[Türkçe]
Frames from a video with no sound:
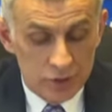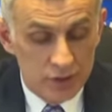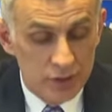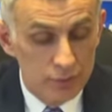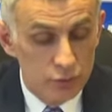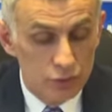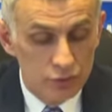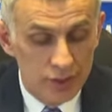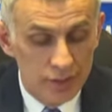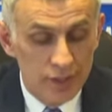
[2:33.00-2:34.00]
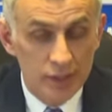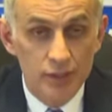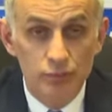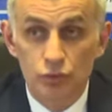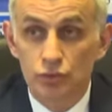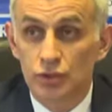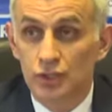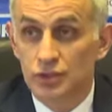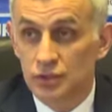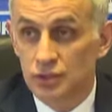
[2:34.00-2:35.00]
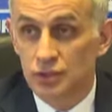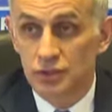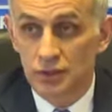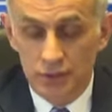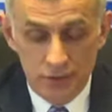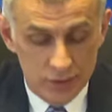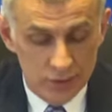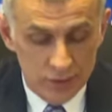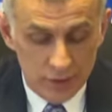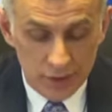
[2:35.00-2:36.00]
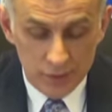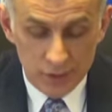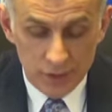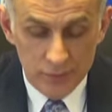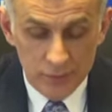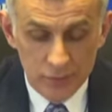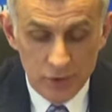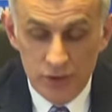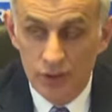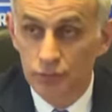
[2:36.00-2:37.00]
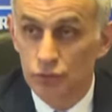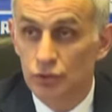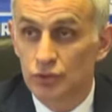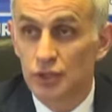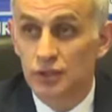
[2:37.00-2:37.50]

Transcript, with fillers: 80 milyon lirayı nereden buldu açıklasınlar denen rakam 80 milyon